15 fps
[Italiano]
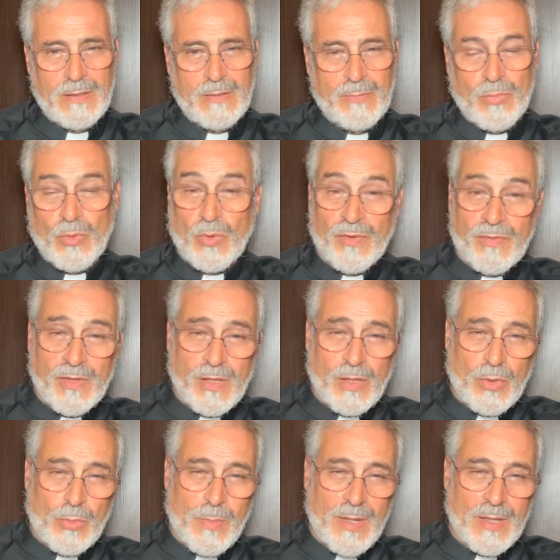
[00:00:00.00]
purifica
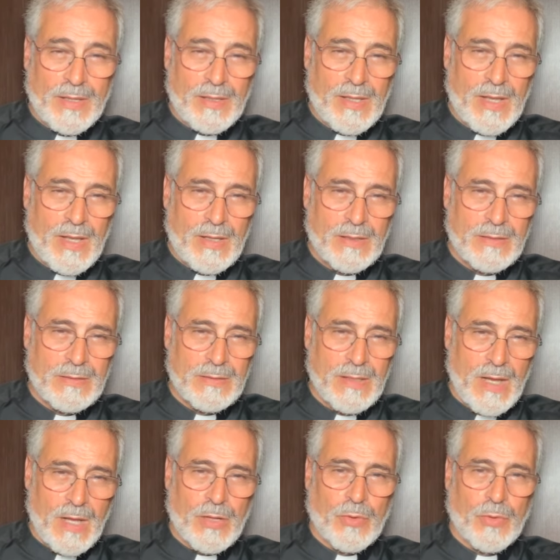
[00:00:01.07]
l'umanità
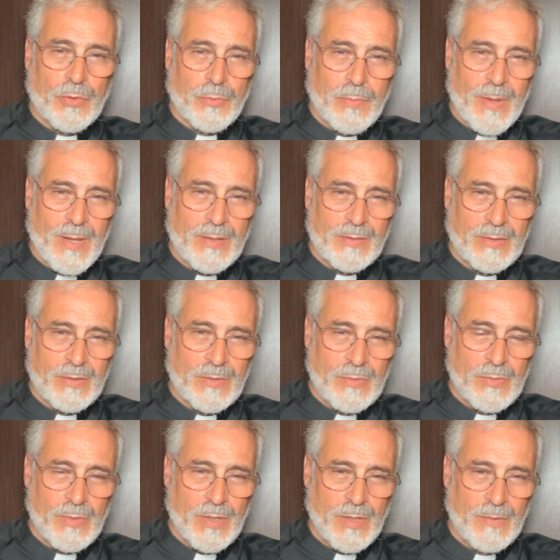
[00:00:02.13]
accorpata a
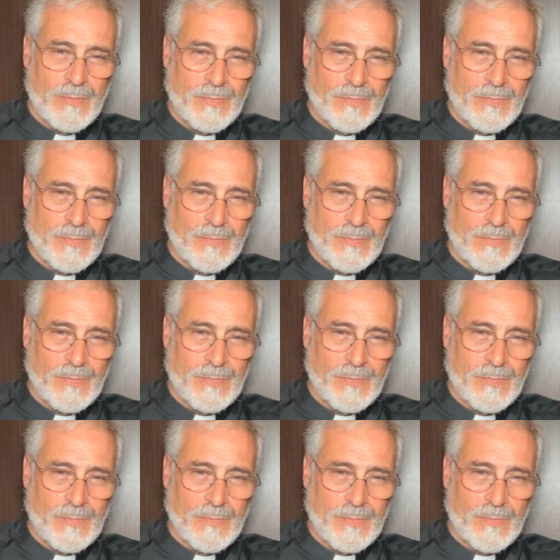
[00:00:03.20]
lui